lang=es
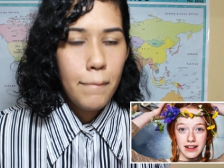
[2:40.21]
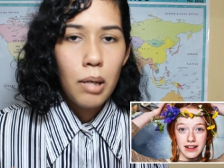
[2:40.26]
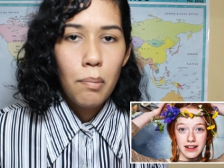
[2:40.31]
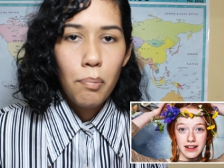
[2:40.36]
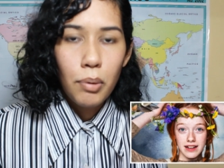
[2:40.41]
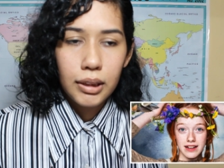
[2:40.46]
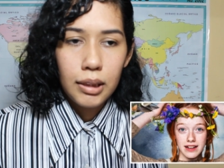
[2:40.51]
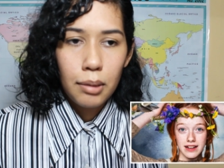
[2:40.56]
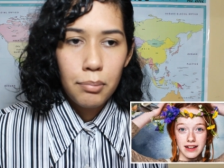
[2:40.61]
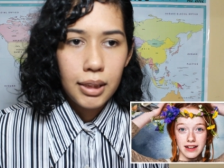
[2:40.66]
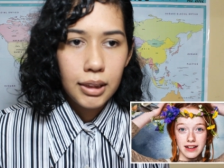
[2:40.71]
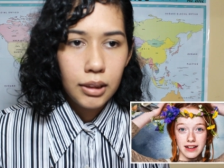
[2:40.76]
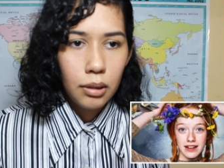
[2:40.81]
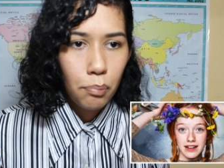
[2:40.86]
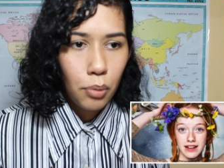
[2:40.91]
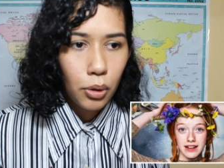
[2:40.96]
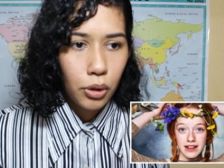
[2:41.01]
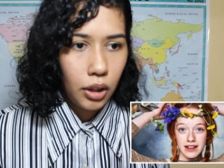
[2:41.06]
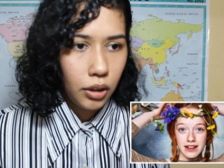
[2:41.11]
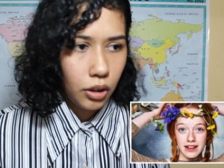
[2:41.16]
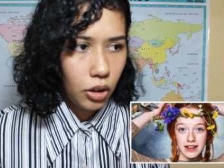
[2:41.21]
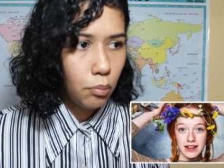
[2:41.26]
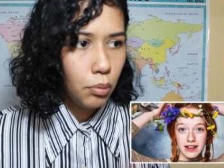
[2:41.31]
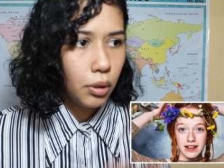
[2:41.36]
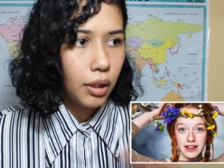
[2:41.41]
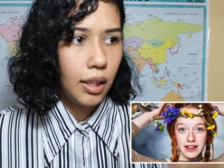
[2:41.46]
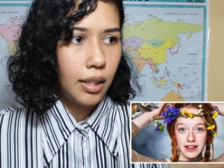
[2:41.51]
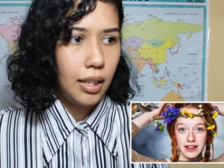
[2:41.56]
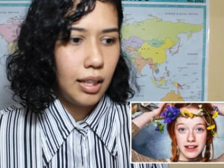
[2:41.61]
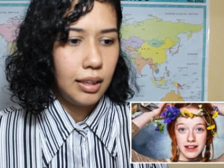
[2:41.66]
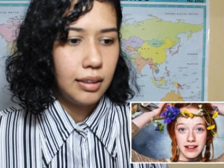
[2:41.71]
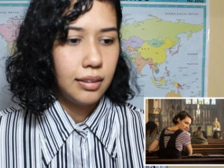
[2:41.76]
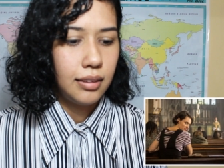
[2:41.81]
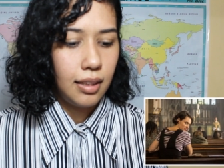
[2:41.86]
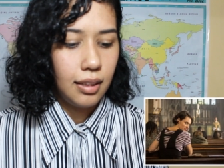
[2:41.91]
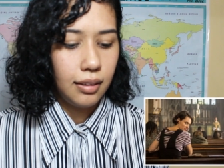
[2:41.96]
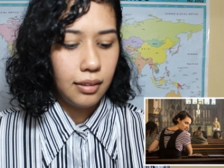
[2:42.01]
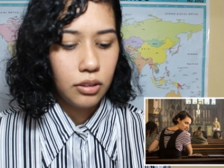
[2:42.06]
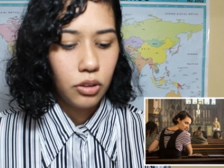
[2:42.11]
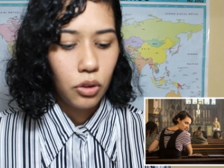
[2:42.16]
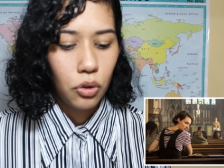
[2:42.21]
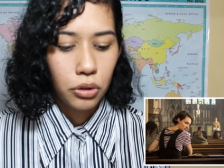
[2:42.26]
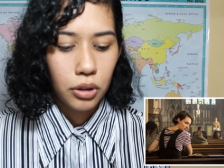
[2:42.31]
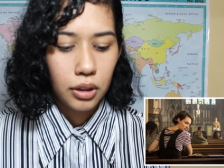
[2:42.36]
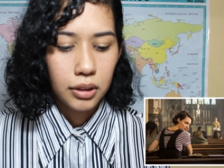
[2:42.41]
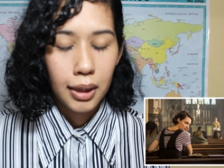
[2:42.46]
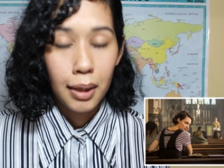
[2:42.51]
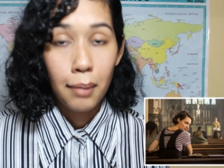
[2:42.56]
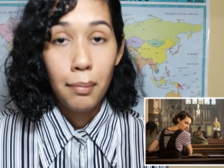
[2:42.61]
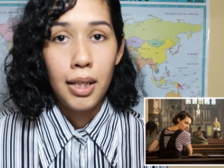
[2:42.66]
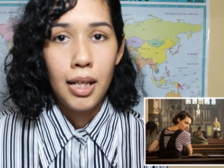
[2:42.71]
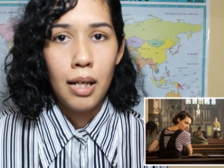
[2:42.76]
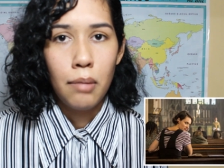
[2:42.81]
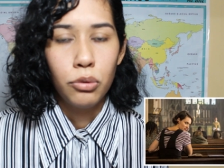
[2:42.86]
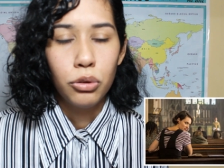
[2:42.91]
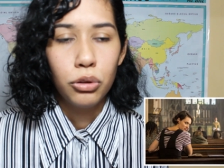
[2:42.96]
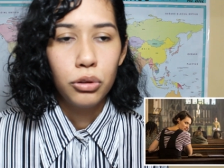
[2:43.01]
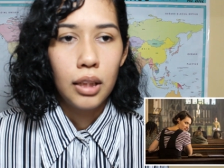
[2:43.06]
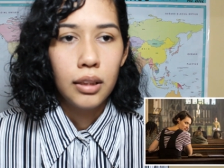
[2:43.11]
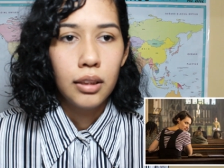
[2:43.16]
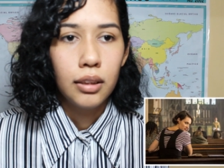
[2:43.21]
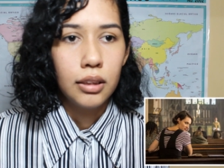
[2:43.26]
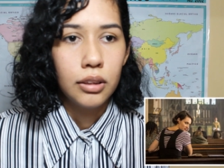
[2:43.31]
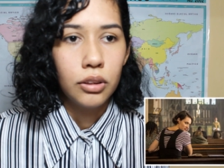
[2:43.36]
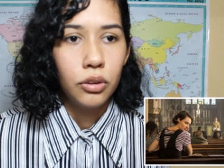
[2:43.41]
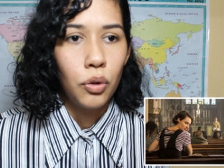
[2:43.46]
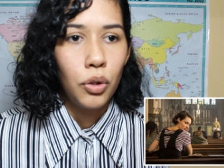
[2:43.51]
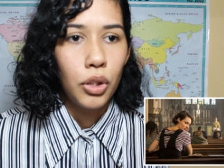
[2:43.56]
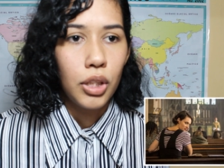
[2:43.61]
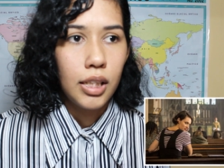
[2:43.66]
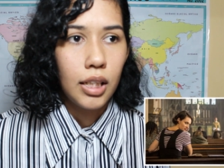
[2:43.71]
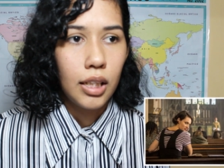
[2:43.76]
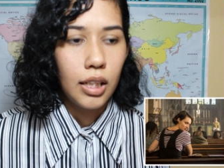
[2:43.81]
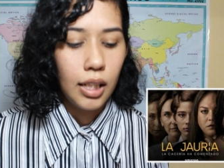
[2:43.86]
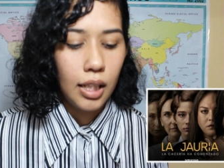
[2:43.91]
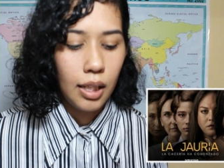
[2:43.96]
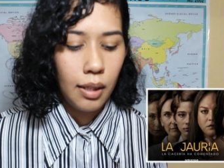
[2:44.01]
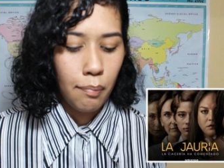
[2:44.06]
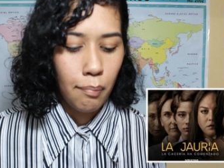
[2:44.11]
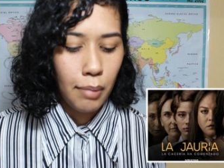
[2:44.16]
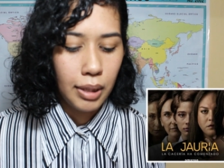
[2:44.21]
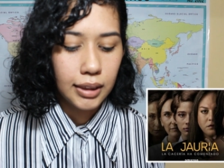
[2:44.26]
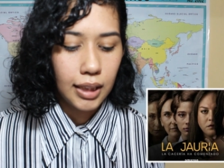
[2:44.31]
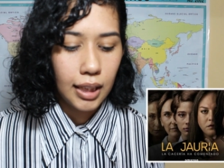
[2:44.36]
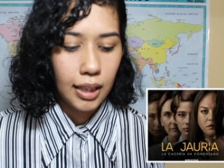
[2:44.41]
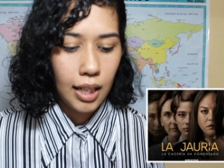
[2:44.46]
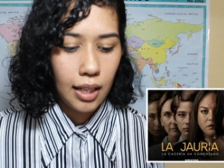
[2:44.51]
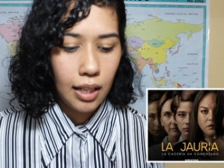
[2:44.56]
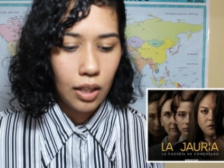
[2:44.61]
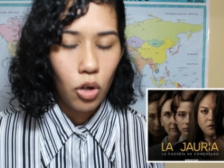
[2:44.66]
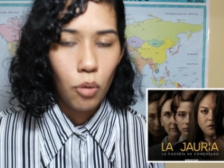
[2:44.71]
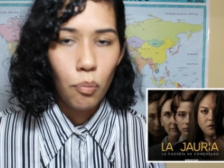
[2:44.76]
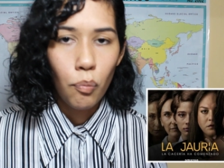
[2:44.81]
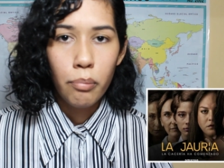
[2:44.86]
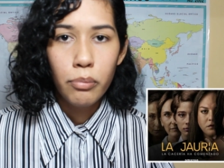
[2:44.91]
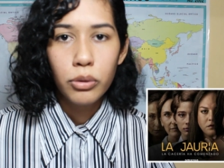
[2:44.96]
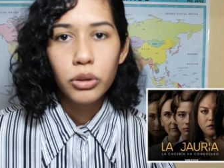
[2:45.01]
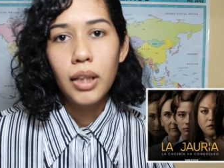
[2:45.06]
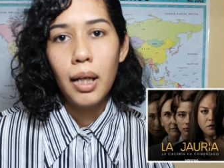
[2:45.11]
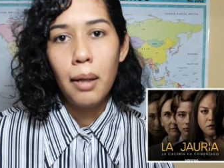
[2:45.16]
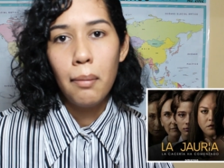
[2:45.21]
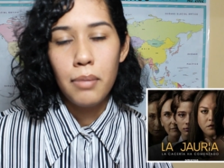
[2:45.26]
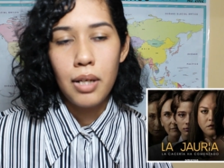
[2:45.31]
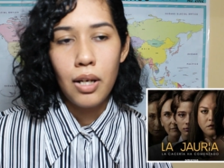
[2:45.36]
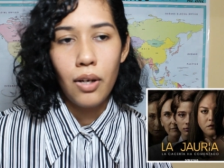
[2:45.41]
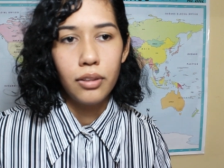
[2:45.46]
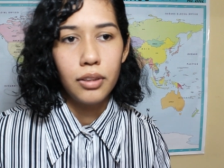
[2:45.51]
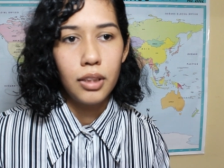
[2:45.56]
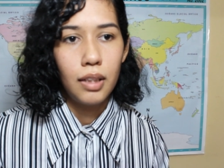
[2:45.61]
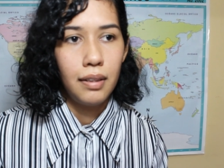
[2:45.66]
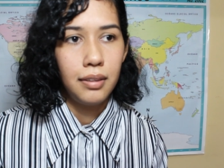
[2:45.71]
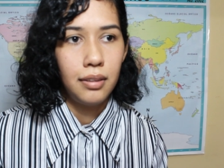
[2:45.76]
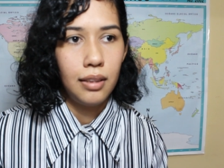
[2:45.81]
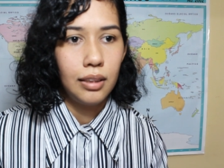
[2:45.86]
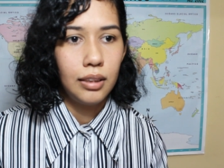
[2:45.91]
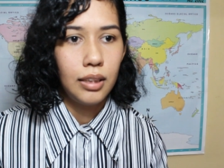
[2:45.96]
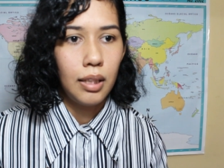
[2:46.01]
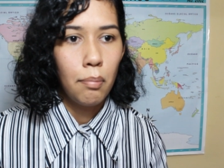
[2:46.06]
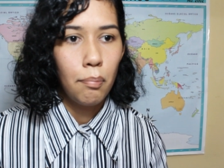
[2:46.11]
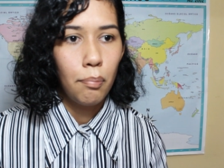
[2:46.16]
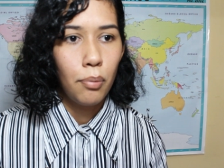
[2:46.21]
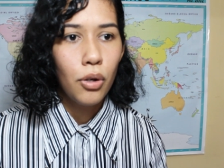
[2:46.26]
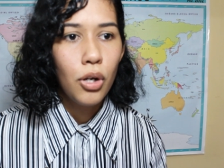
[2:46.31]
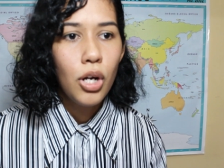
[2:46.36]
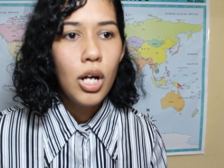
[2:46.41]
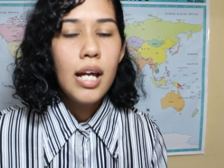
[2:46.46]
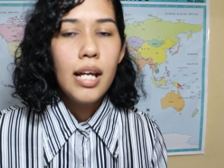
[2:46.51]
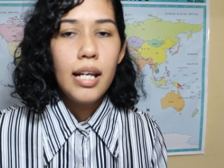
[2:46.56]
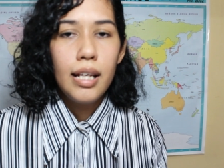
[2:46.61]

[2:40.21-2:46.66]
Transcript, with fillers: pero pues también es importante como que analizar estas cosas que veíamos antes, ¿no? Y, y más que nada cómo hemos cambiado a través del tiempo